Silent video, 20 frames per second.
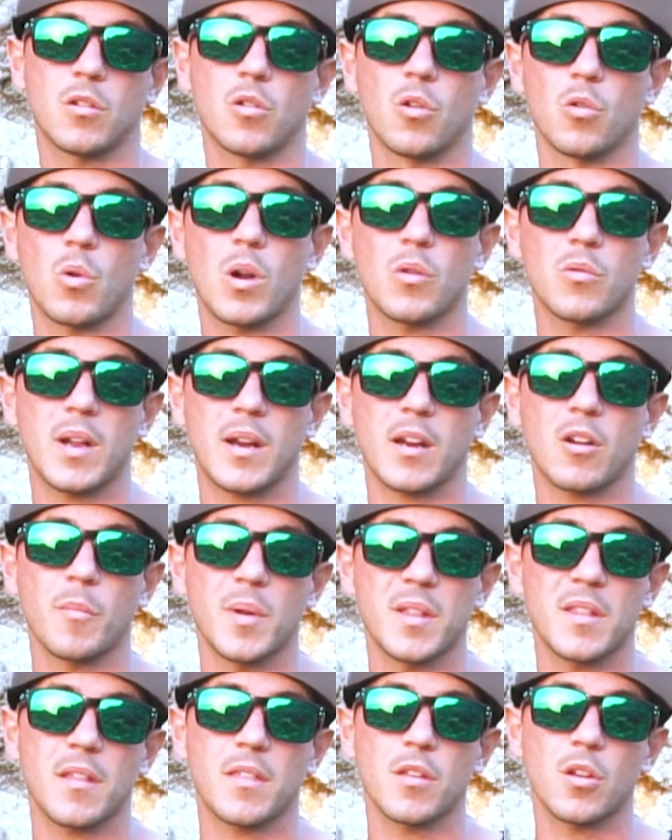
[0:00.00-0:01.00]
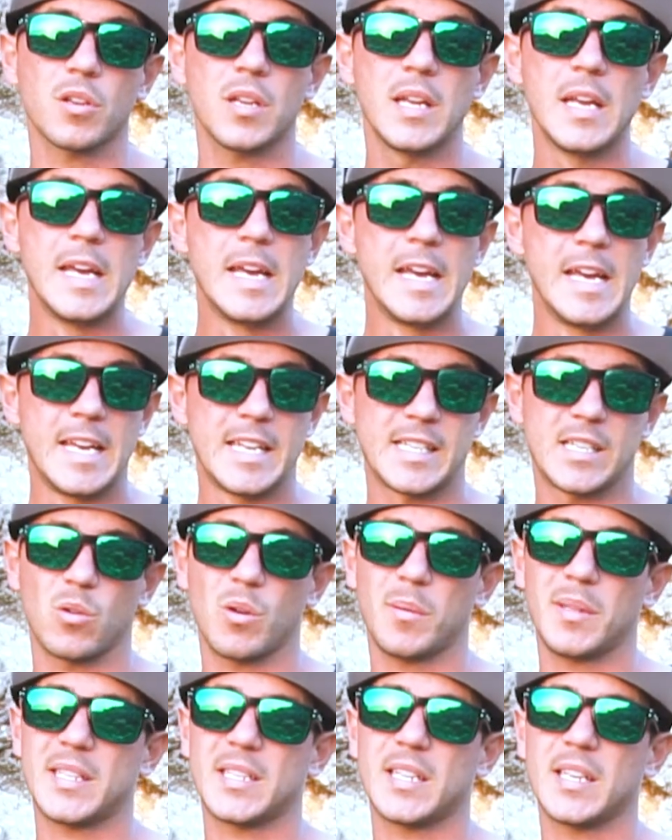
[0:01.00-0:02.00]
Con lo cual una recomendación
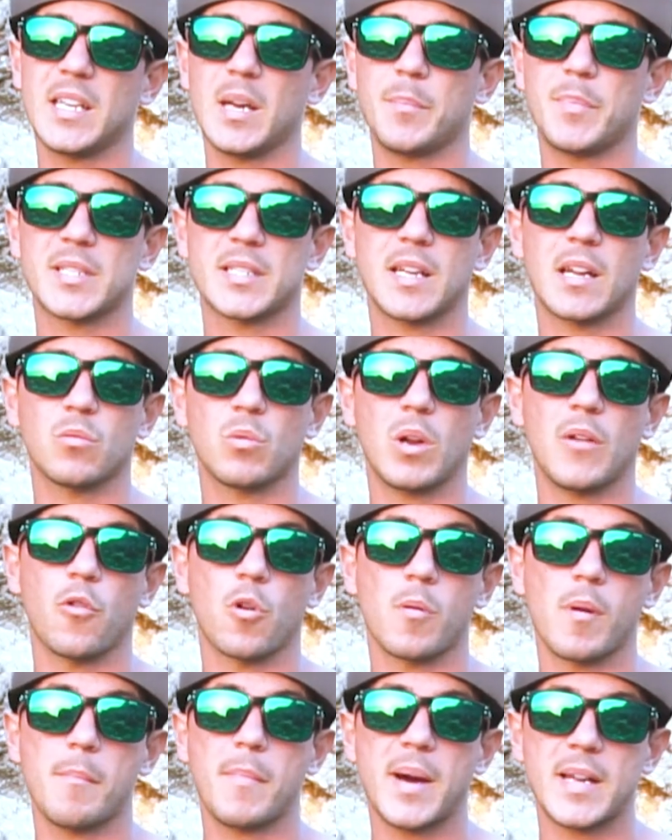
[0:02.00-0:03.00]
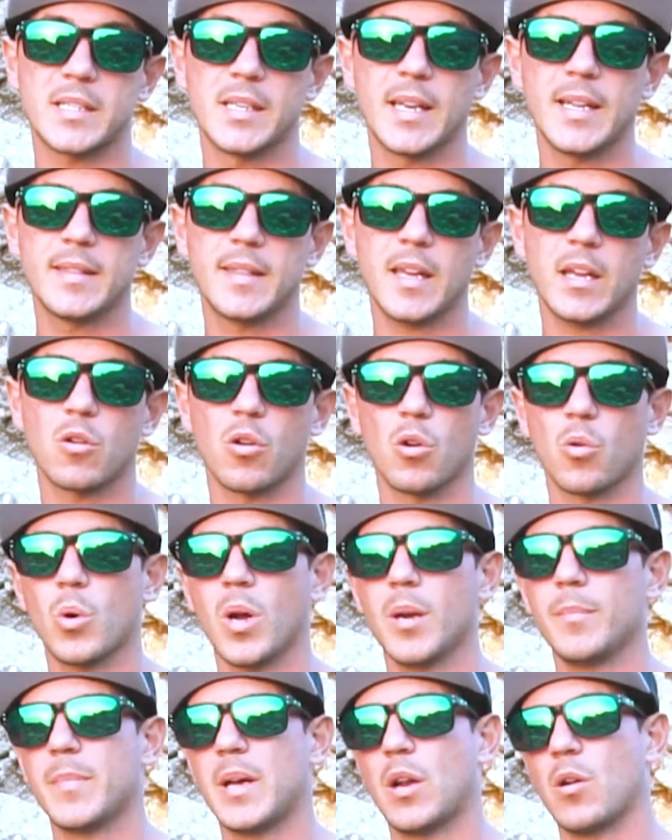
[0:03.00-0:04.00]
seguramente sería pescar de una forma más lenta y con lo
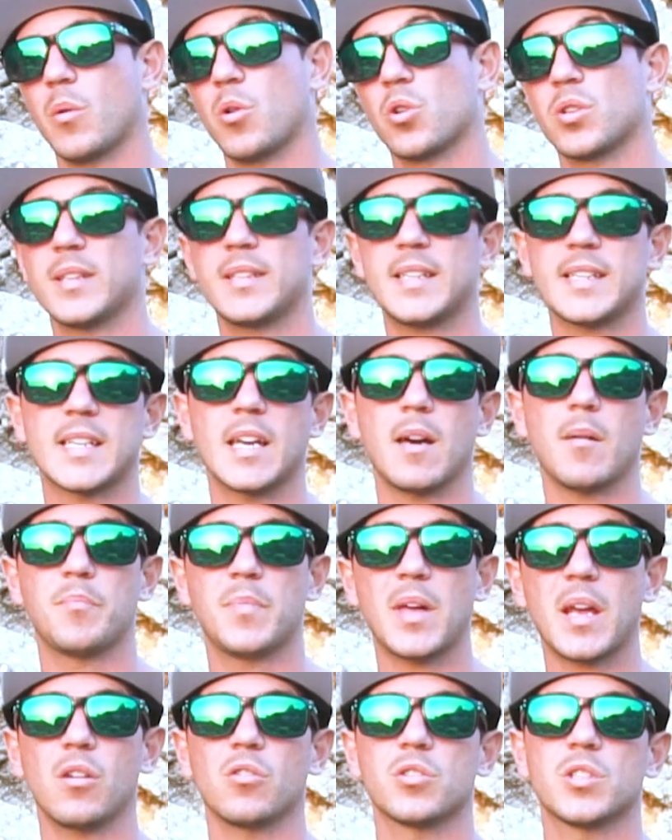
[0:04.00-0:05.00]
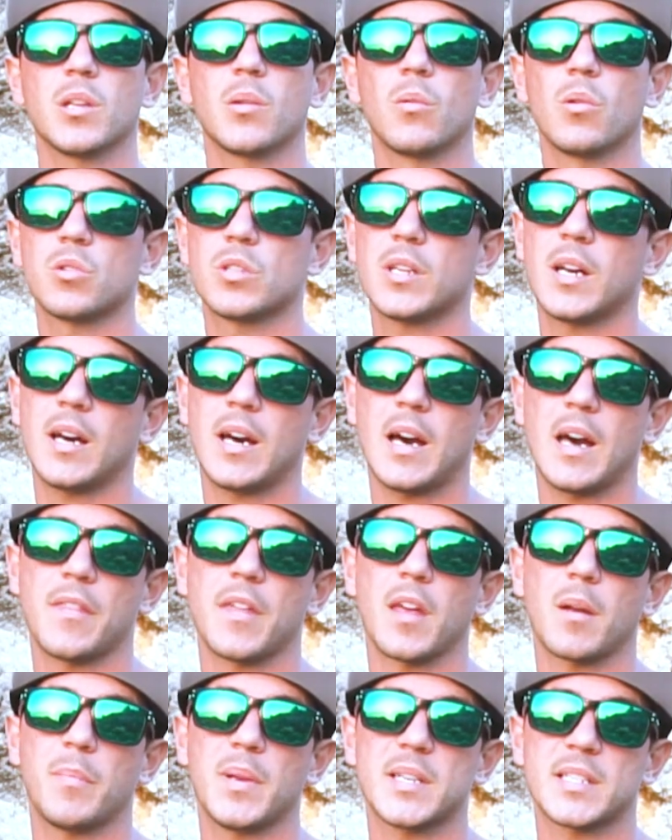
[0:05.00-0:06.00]
cual a lo mejor tendrás que adaptar los señuelos a
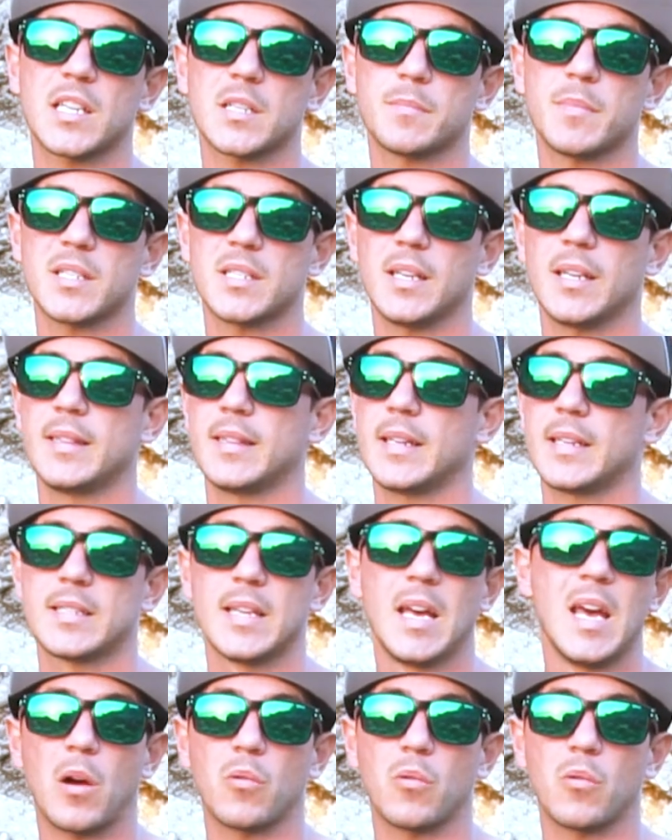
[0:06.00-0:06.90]
hacer pescas más lentas.